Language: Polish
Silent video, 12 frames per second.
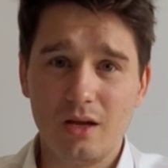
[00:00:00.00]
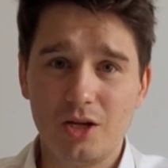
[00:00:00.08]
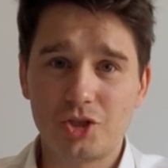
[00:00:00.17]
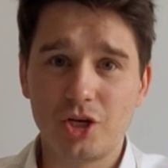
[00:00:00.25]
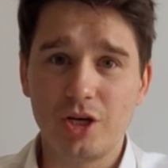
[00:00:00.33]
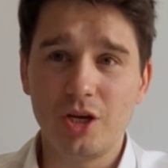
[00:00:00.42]

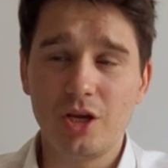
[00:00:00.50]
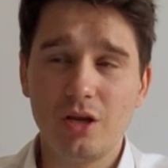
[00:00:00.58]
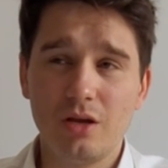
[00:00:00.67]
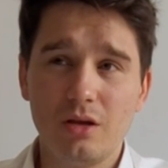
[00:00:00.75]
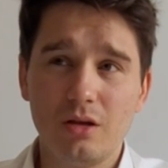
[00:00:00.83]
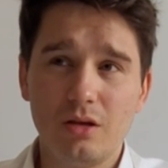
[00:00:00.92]

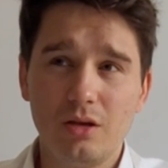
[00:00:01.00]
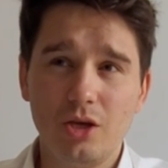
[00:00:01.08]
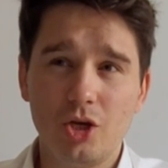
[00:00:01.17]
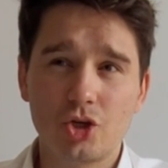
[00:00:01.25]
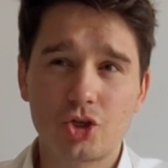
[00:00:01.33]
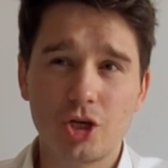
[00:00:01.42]
Leczenie,
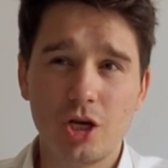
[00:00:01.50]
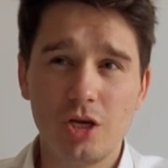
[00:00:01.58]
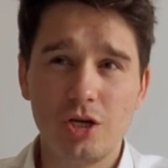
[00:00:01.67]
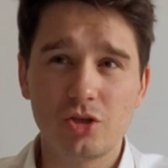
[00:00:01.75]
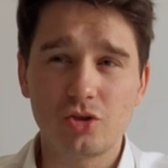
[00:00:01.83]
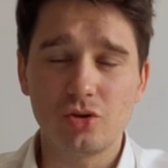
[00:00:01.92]

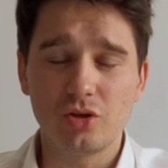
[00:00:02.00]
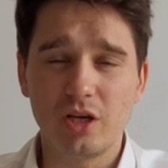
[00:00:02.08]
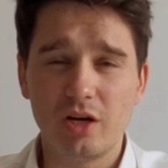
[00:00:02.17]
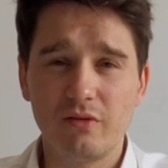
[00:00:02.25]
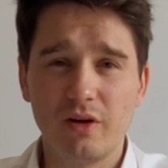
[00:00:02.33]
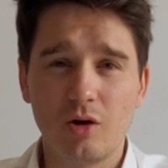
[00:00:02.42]
jeżeli jest to
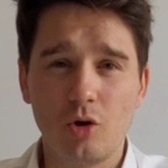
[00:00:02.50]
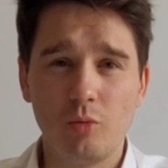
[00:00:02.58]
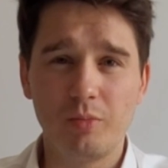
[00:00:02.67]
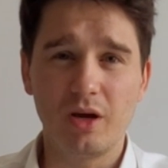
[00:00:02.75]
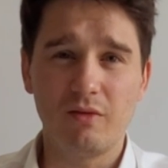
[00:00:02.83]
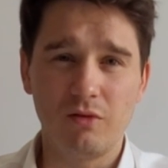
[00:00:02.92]
nerwiak
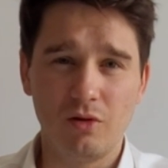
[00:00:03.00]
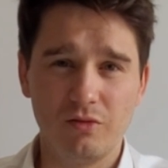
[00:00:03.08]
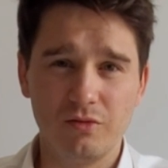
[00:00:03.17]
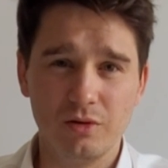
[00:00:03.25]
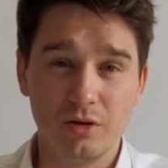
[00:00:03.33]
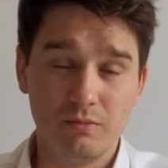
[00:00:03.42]

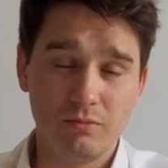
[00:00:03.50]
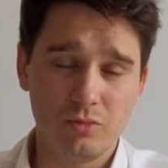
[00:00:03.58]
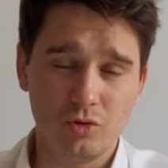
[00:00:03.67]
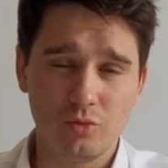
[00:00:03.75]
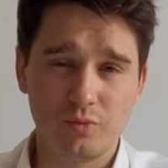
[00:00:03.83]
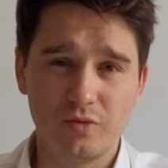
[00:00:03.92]
objawowy
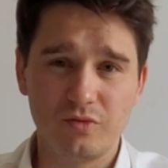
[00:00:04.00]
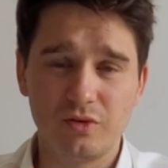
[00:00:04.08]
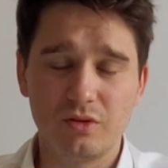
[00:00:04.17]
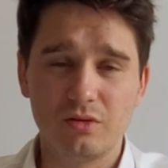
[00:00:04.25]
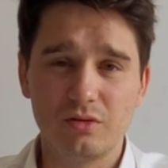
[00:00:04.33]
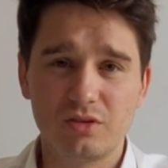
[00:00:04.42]
lub
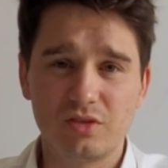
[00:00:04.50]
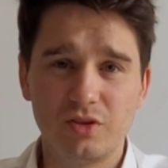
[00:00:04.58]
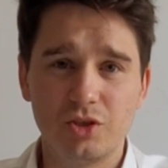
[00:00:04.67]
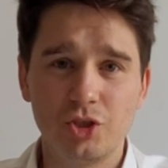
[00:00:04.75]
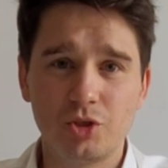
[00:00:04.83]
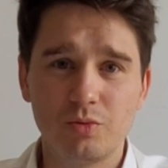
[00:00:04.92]

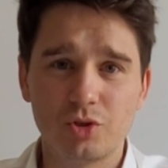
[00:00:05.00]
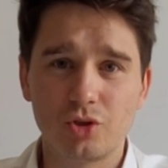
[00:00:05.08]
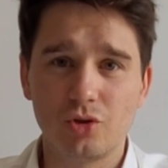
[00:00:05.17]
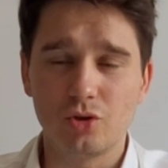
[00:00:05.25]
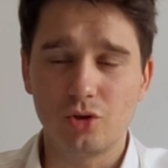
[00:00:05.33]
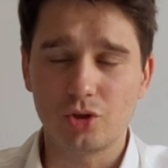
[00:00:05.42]
stwierdziliśmy,
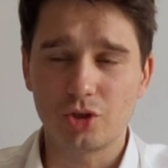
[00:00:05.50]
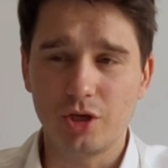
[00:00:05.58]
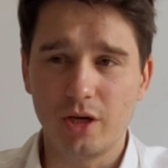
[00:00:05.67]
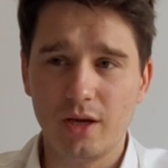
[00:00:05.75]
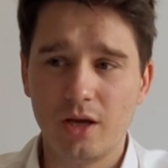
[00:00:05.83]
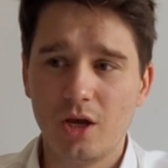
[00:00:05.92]
że on
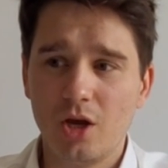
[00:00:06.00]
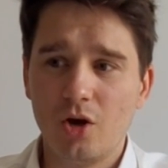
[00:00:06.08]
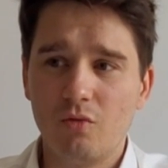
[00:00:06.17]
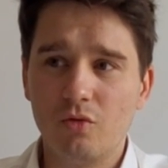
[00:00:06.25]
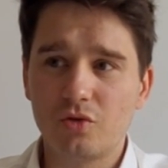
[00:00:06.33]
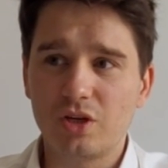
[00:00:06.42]
rośnie,
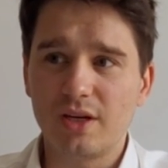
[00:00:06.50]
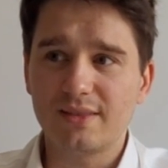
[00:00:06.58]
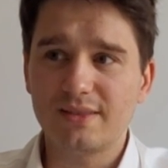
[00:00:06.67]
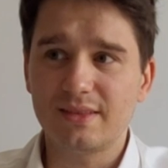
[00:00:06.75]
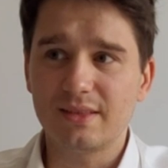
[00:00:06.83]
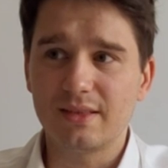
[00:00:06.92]

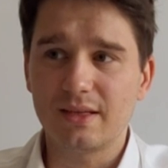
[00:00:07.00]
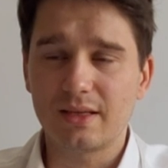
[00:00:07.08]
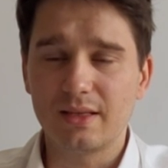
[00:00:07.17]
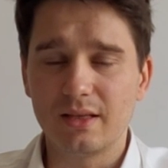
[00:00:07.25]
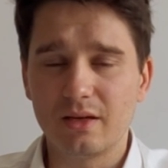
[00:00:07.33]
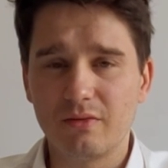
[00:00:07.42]
Uczas y,
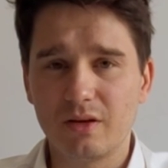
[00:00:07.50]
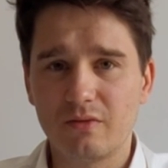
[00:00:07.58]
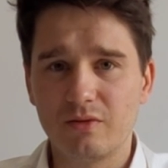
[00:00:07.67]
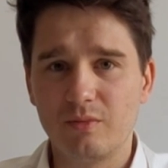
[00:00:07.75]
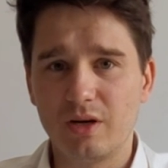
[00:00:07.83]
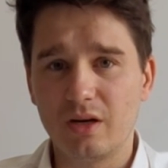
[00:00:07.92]
taki nerwiak
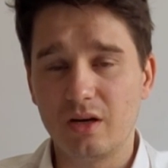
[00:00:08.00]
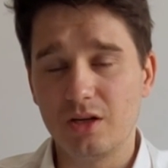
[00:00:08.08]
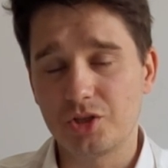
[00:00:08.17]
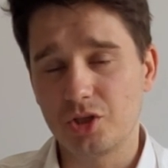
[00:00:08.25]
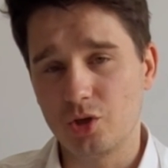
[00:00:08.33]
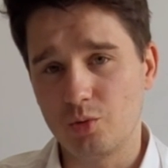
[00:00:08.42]
wymaga
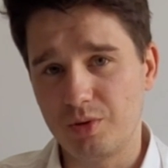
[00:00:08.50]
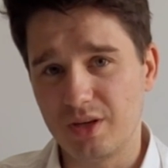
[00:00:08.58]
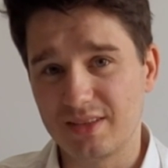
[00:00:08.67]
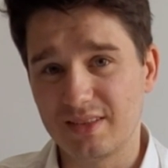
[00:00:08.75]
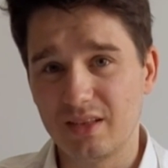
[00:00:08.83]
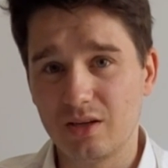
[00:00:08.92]
leczenia
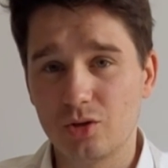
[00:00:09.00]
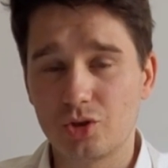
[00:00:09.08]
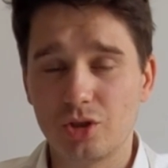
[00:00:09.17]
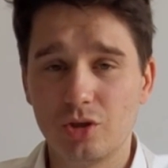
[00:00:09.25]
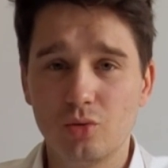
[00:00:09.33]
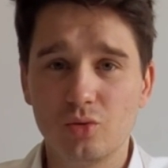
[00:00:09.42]
operacyjnego,
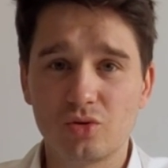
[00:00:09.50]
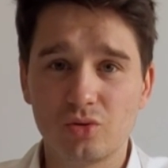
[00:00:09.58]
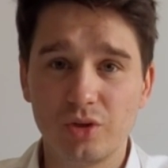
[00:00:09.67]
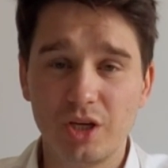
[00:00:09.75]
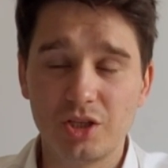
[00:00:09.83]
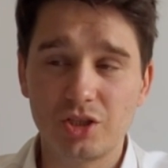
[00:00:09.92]
czyli
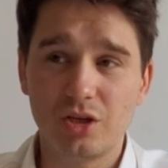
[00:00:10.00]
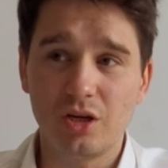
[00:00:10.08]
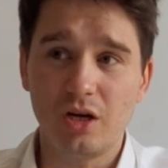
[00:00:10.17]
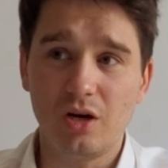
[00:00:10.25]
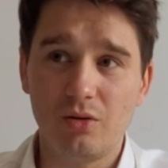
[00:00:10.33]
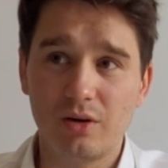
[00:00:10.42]

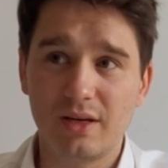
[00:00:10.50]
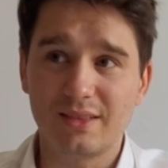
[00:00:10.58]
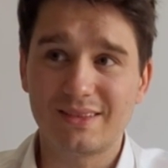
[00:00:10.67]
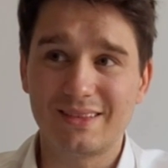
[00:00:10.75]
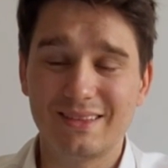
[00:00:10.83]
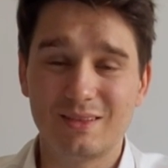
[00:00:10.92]
usunięcia
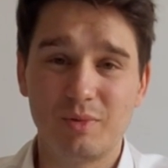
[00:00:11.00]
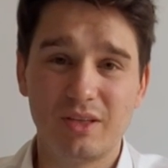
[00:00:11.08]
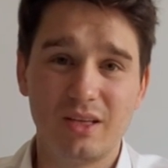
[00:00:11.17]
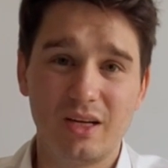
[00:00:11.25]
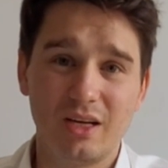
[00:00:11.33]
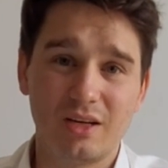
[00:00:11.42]
oraz
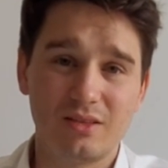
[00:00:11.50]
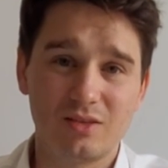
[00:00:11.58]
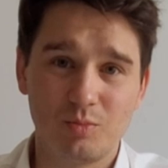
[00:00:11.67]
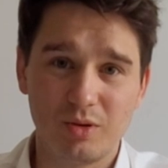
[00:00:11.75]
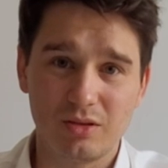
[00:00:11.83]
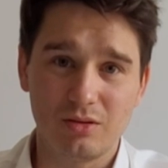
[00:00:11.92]
zbadania
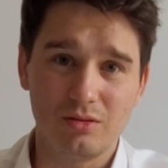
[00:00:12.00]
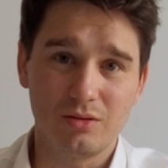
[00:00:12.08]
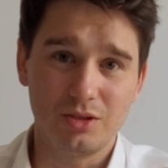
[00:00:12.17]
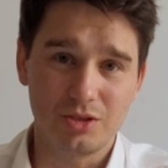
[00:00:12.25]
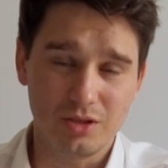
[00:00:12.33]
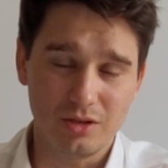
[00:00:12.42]

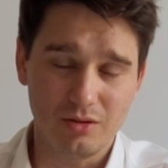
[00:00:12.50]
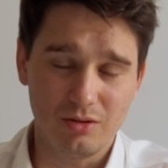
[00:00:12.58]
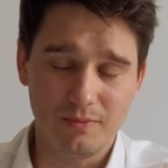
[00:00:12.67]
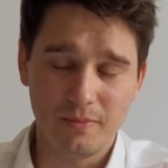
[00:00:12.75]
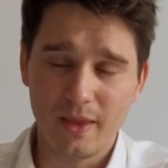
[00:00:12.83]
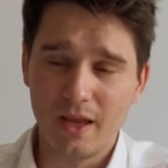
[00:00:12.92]

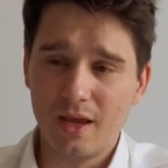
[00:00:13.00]
histopatologicznego.